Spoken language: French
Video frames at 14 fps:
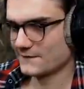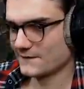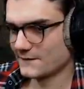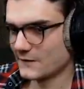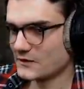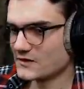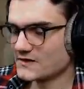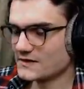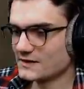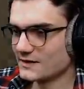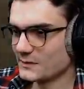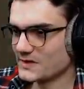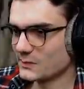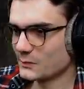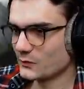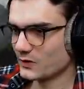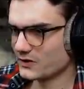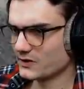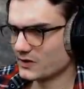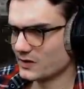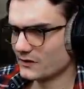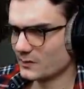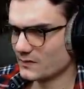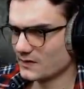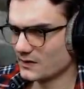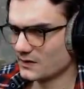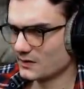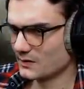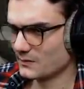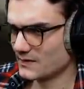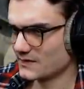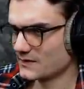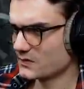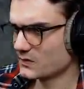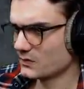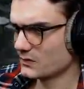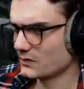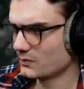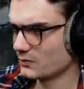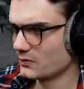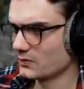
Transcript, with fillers: Ouais, j'essaie d'être un petit peu original avec mes, insultes pour